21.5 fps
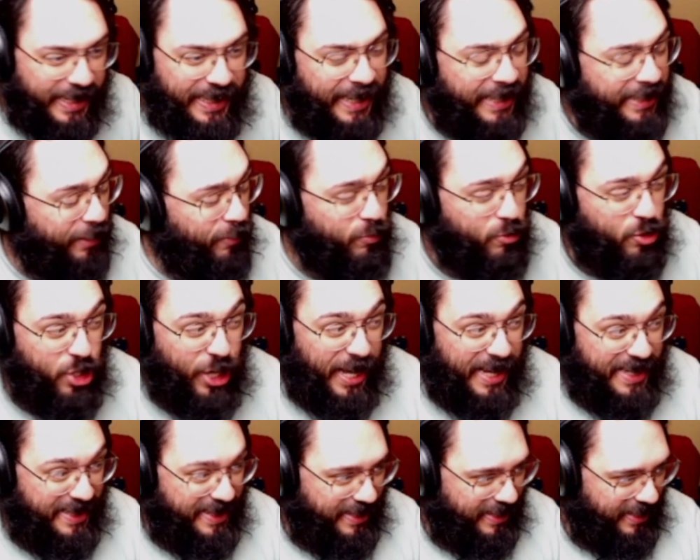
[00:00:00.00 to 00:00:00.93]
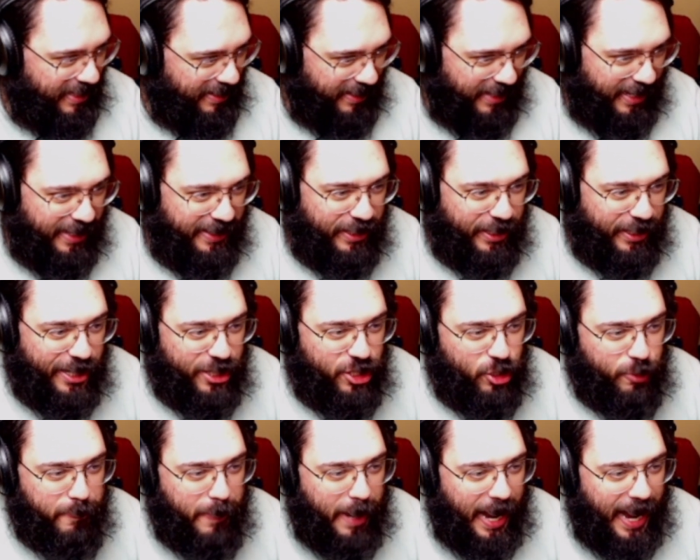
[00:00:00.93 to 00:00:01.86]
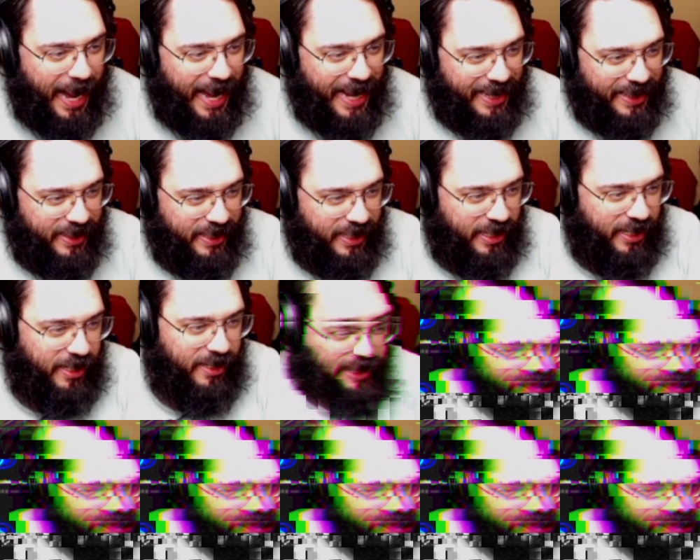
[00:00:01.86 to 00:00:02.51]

Это ужасно. Это кошмарно.